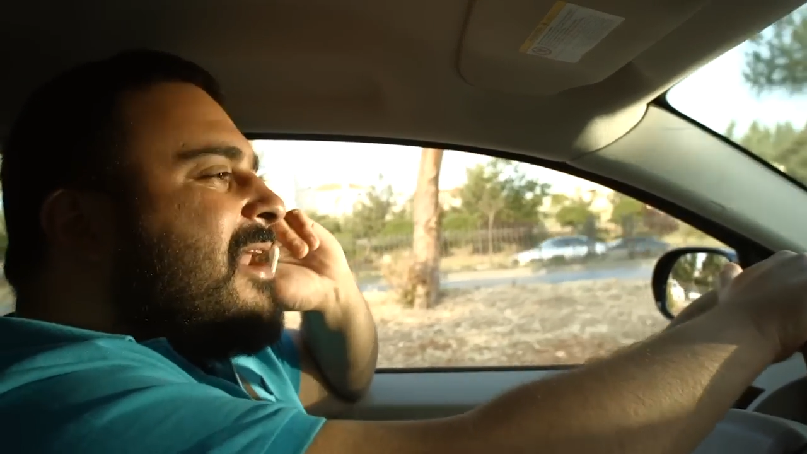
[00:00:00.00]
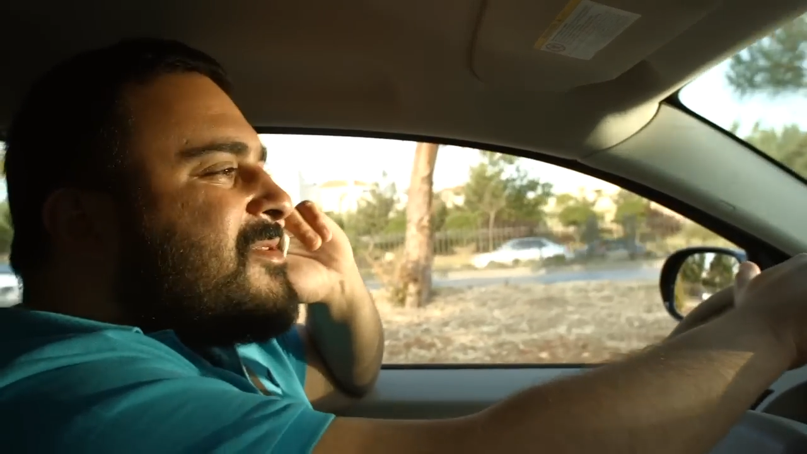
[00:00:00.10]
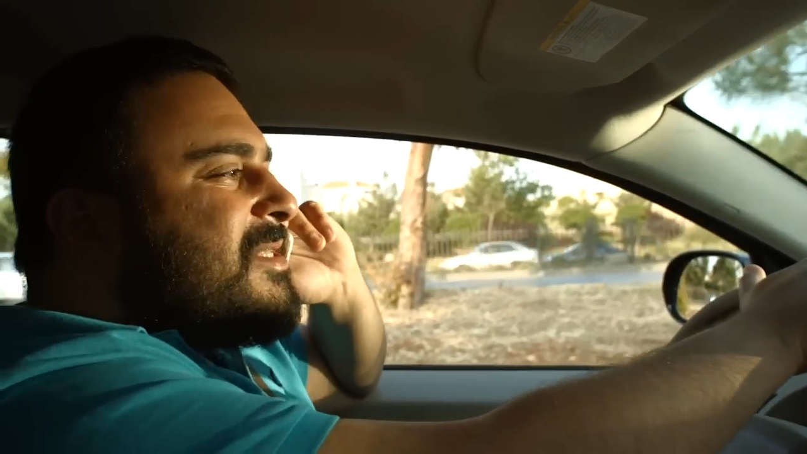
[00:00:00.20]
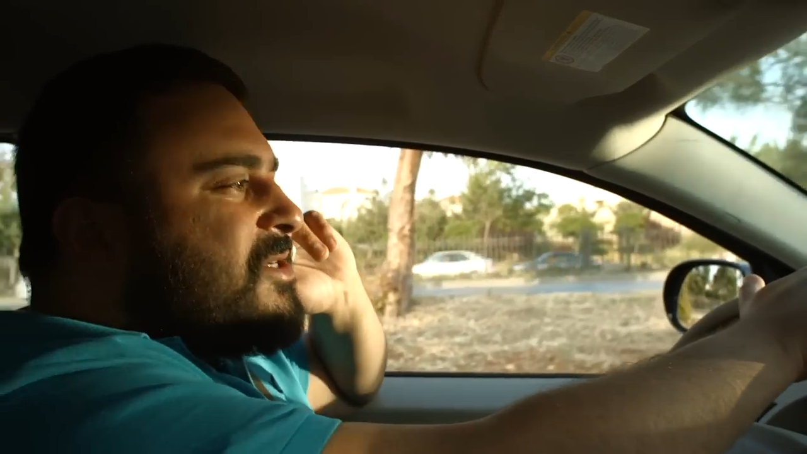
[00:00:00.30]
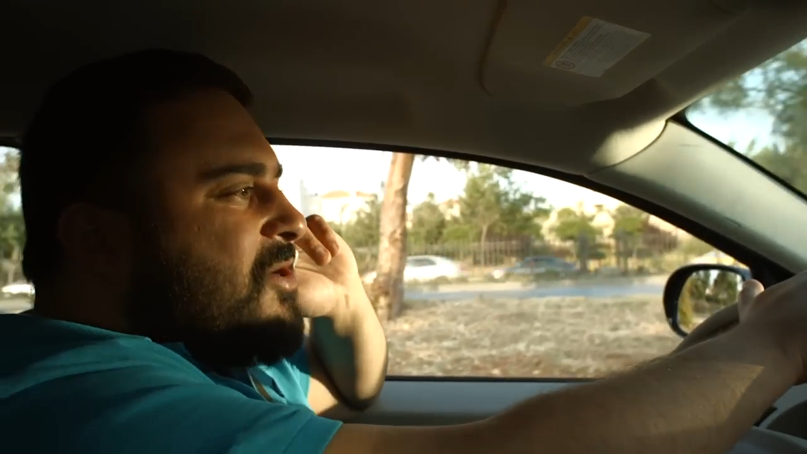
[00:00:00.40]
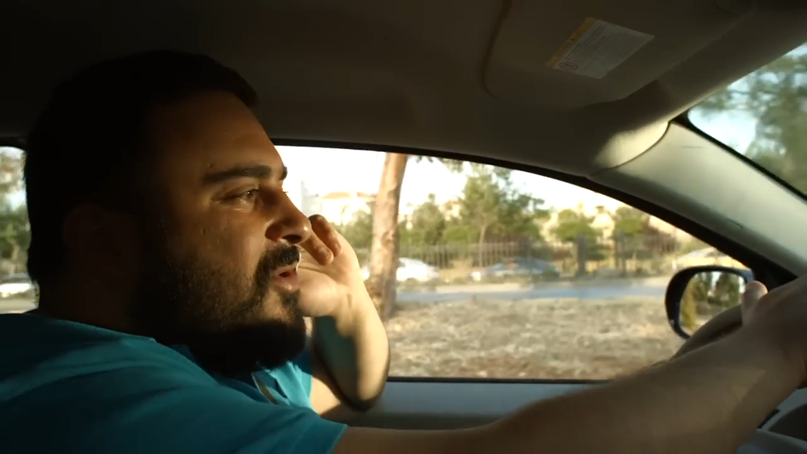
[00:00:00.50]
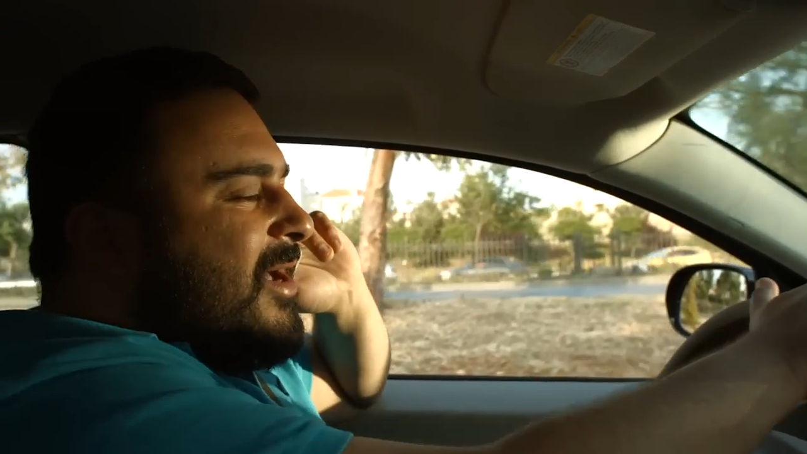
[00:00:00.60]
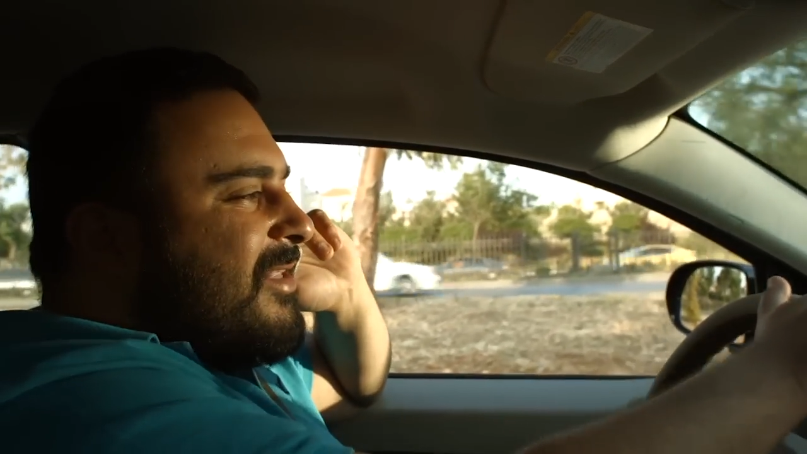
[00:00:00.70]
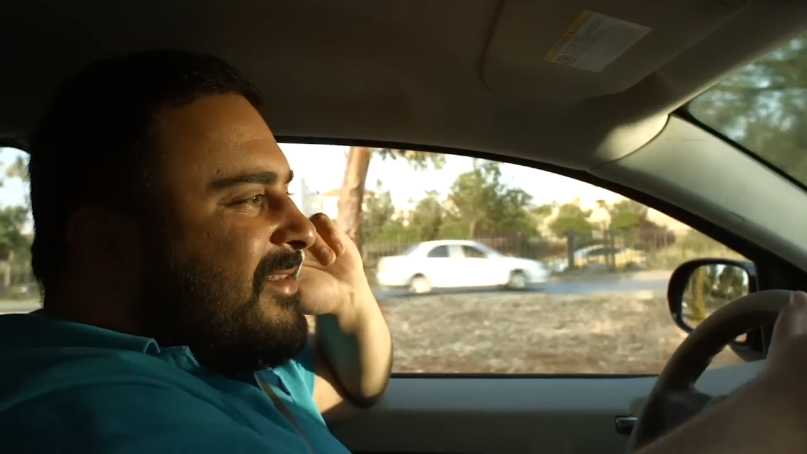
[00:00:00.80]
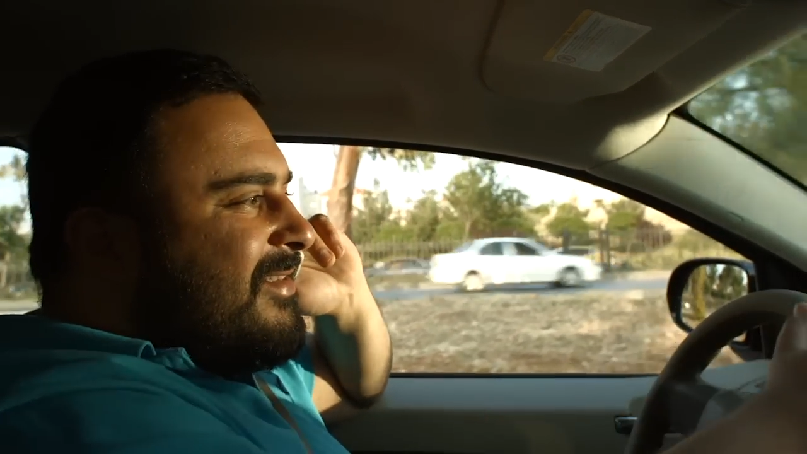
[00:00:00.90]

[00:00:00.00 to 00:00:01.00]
هلا مستر جواد